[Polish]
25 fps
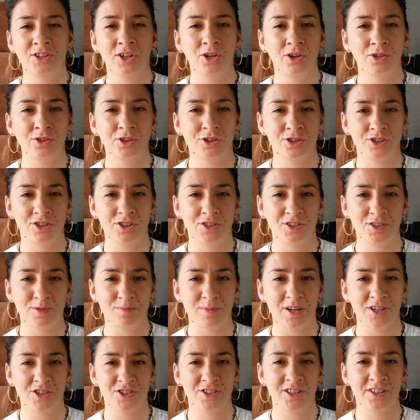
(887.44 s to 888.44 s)
niekoniecznie
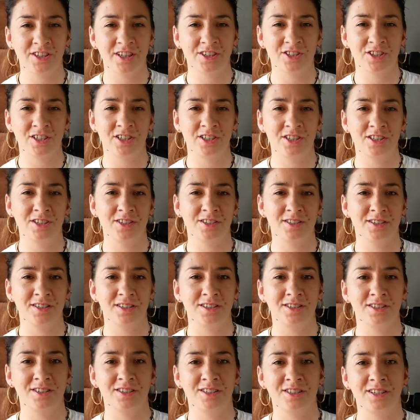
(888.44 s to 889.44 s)
smaczne, także jeśli
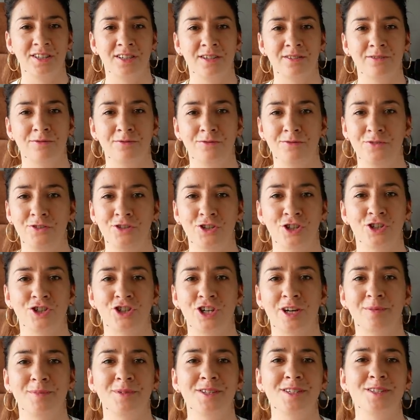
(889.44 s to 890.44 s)
jesteście
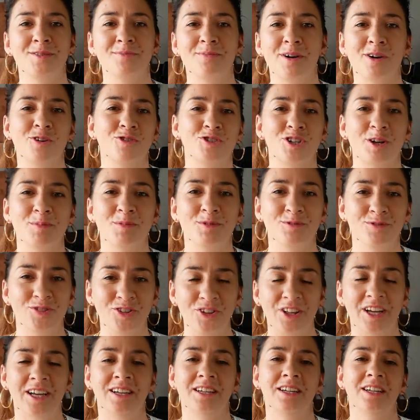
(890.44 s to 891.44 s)
winiarzami, smakoszami
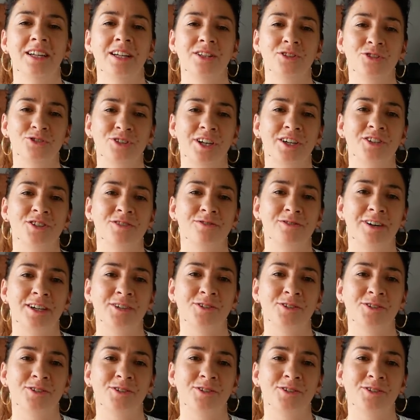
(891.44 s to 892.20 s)
wina, to także